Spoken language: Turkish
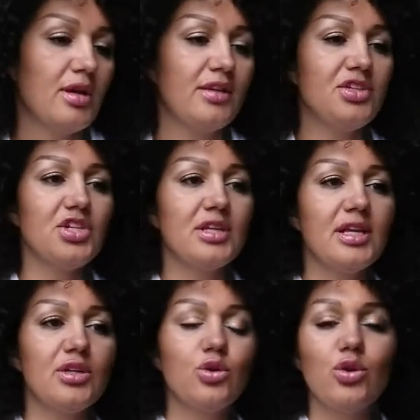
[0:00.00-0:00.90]
Yani diş
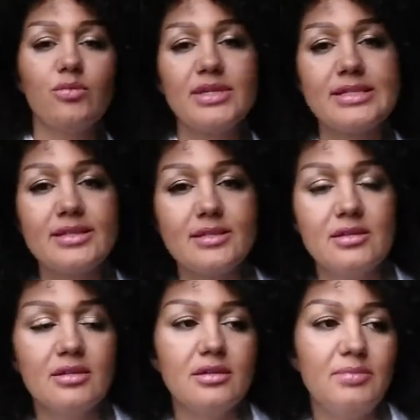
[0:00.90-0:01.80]
etlerini
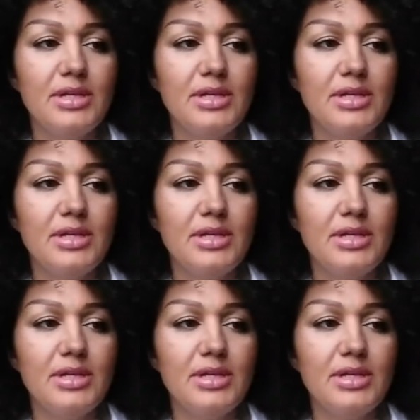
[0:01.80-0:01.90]
korumasını